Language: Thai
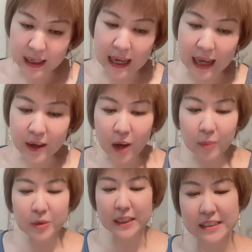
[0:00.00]
คลังข้อ
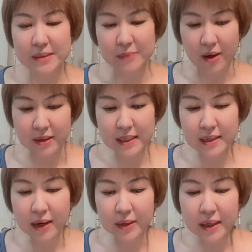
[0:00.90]
มูลสมองที่
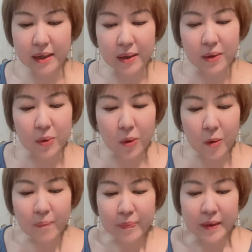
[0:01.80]
เราได้เรียนรู้
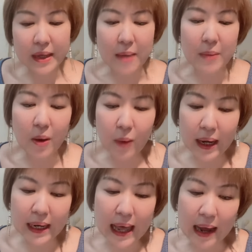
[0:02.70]
เก็บเอา
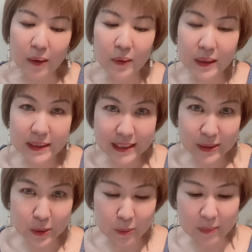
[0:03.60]
ไว้แล้ว จะ
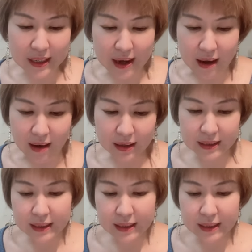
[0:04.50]
ถูกเปิดออก